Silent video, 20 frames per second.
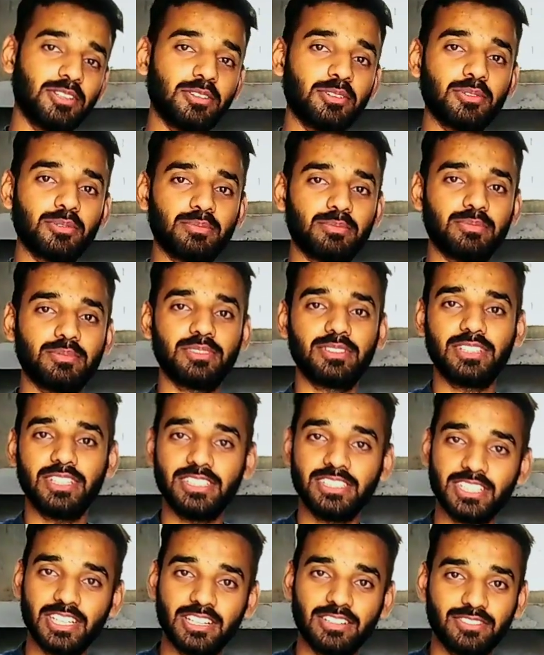तो
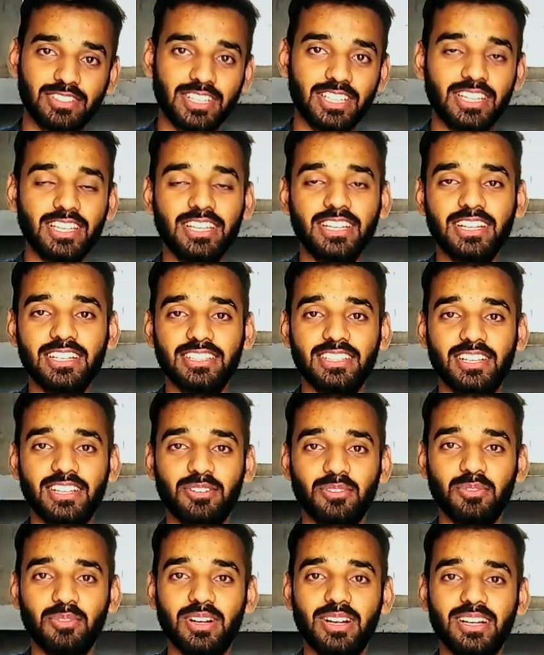तीन चार हफ्ते यही करता
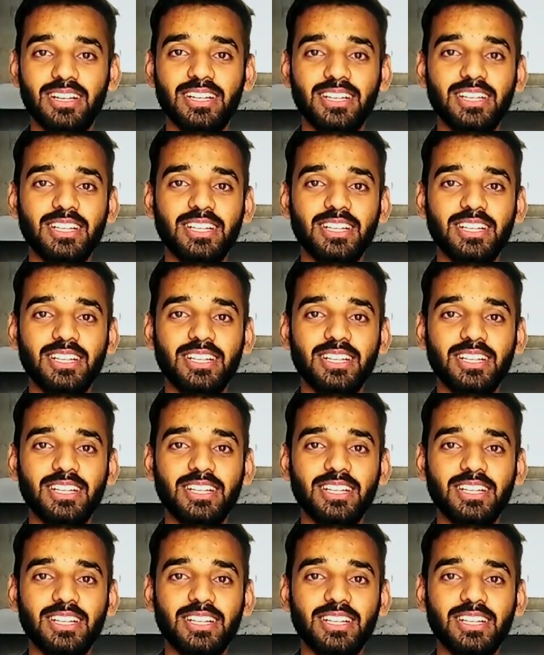रहूँगा